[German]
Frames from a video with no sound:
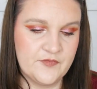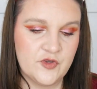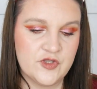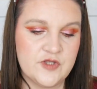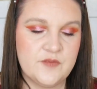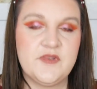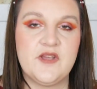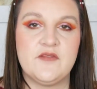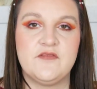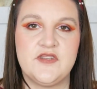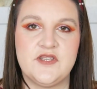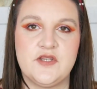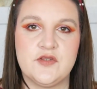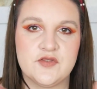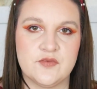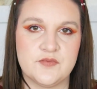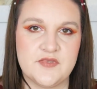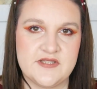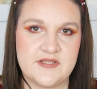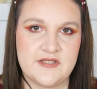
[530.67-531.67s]
wurde mir im Video
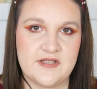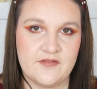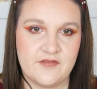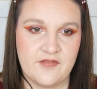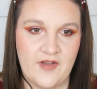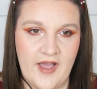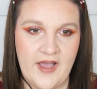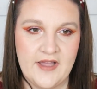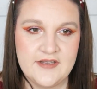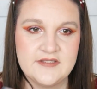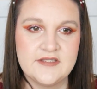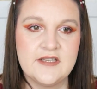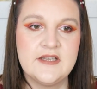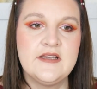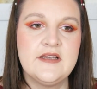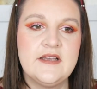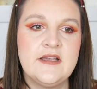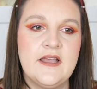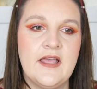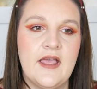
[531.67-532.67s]
so ein bisschen gewarnt,
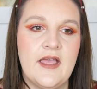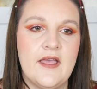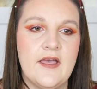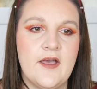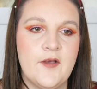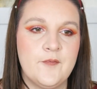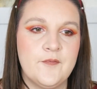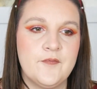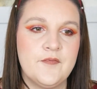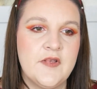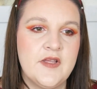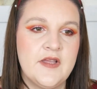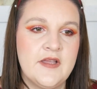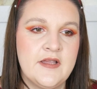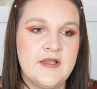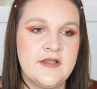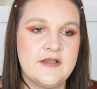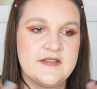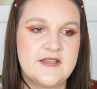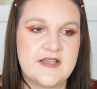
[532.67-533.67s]
ähm,
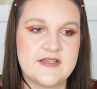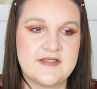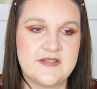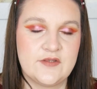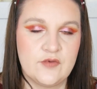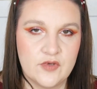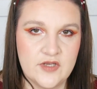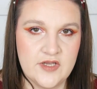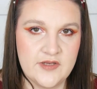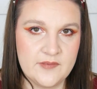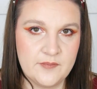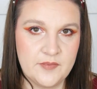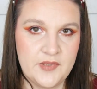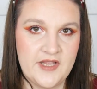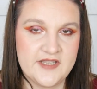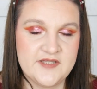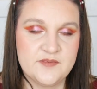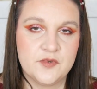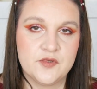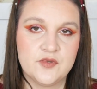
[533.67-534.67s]
dass die
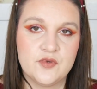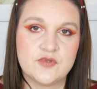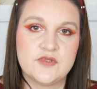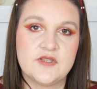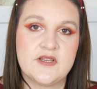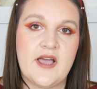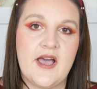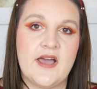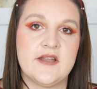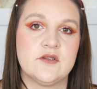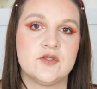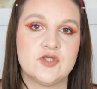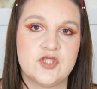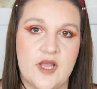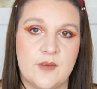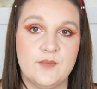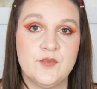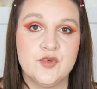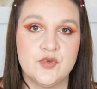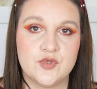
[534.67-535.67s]
Olaplex-Produkte, gerade
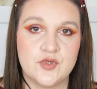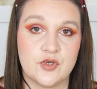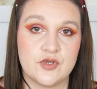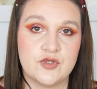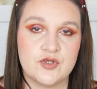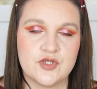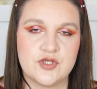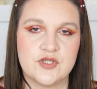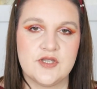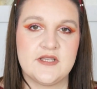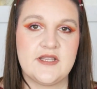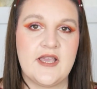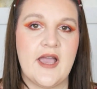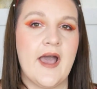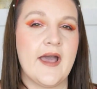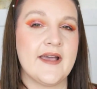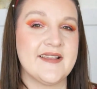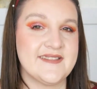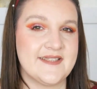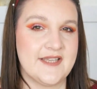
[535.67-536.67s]
Shampoo und Conditioner, die
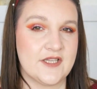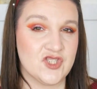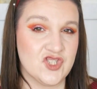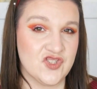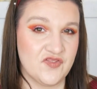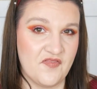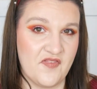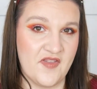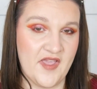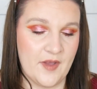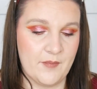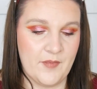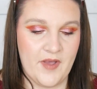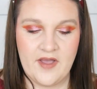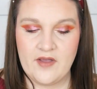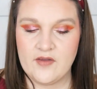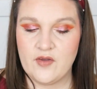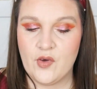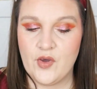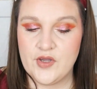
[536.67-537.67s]
Haare sehr schwer
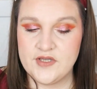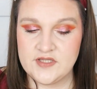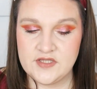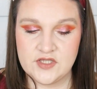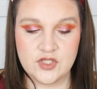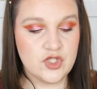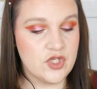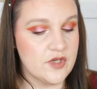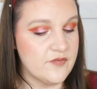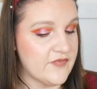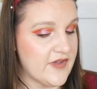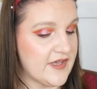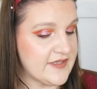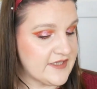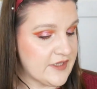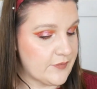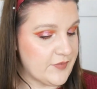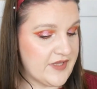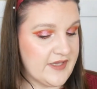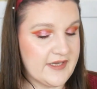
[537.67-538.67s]
machen. Heute nicht schlimm, weil
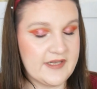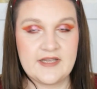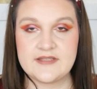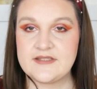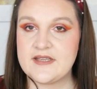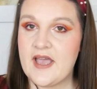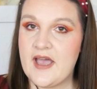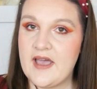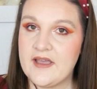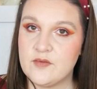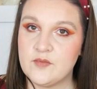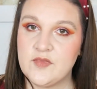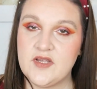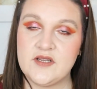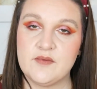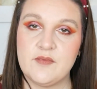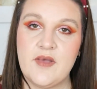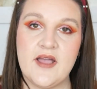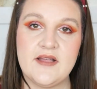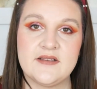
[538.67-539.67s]
ich habe eh glatte Haare mir
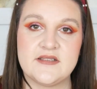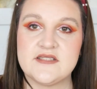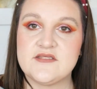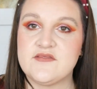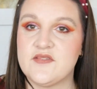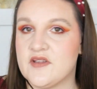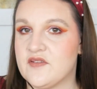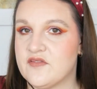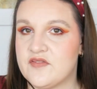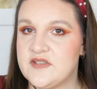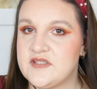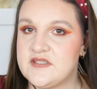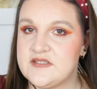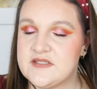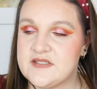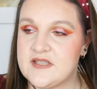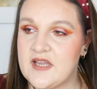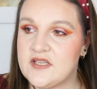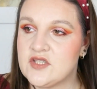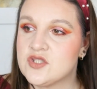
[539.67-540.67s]
gemacht, deswegen finde ich
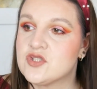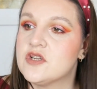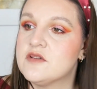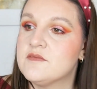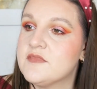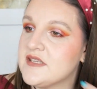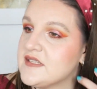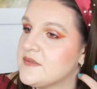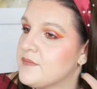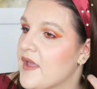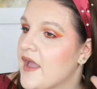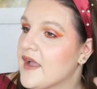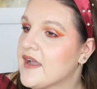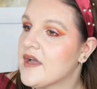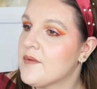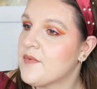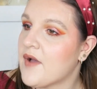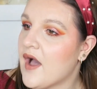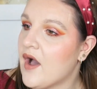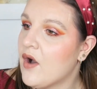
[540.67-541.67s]
das gar nicht schlimm. Ich merke
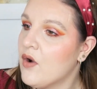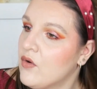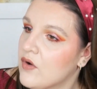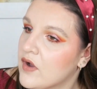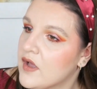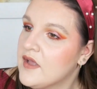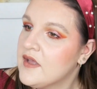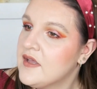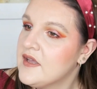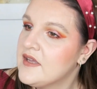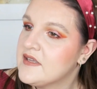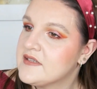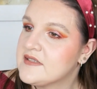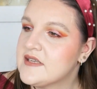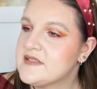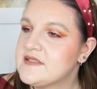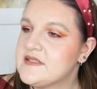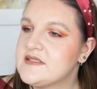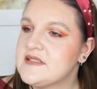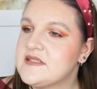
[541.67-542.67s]
aber auch,
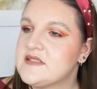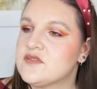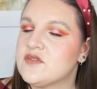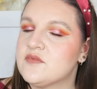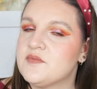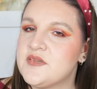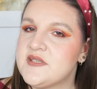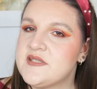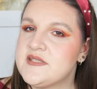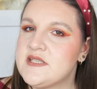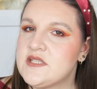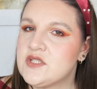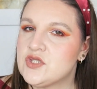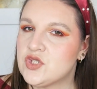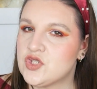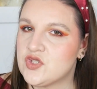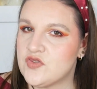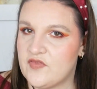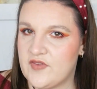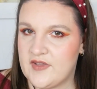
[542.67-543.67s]
dass die sich so ein bisschen
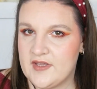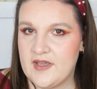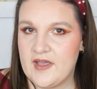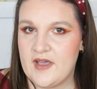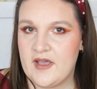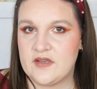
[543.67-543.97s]
schwerer